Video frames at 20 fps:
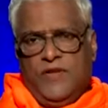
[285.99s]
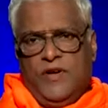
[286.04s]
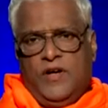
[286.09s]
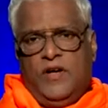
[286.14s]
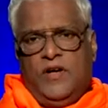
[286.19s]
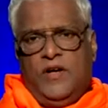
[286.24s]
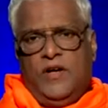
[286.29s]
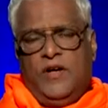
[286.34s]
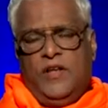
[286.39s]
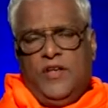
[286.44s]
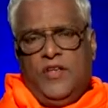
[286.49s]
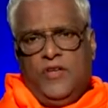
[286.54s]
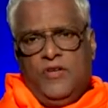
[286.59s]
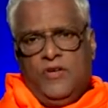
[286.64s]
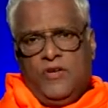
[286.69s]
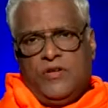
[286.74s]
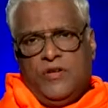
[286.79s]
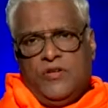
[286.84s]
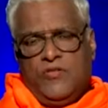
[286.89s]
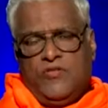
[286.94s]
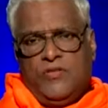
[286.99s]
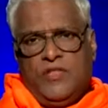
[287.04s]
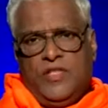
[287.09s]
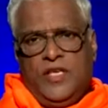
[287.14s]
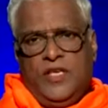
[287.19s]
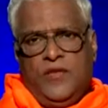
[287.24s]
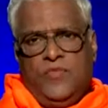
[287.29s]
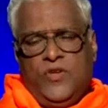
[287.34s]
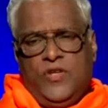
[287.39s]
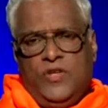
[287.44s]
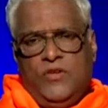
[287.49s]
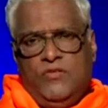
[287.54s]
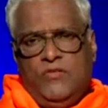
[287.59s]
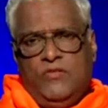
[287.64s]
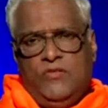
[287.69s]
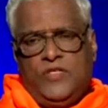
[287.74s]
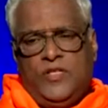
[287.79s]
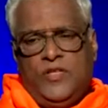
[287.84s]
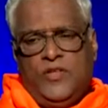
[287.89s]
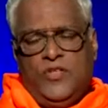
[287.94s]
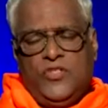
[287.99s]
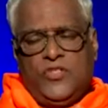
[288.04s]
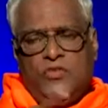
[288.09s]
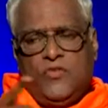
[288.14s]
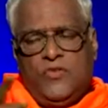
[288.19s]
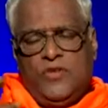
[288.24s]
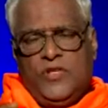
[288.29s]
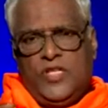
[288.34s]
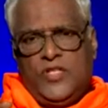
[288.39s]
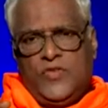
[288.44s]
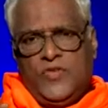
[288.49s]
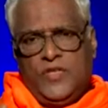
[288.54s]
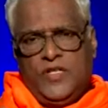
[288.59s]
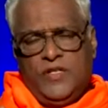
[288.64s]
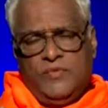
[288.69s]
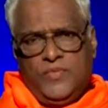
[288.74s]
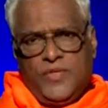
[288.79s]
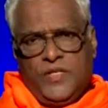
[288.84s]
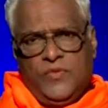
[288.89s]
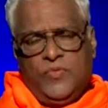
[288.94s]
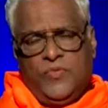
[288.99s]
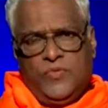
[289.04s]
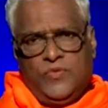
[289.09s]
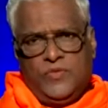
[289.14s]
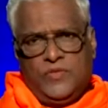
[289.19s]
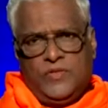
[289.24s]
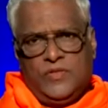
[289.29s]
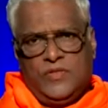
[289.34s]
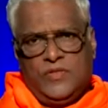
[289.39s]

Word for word: వారి యొక్క హృదయములను తెలుసుకున్నటువంటి ప్రభు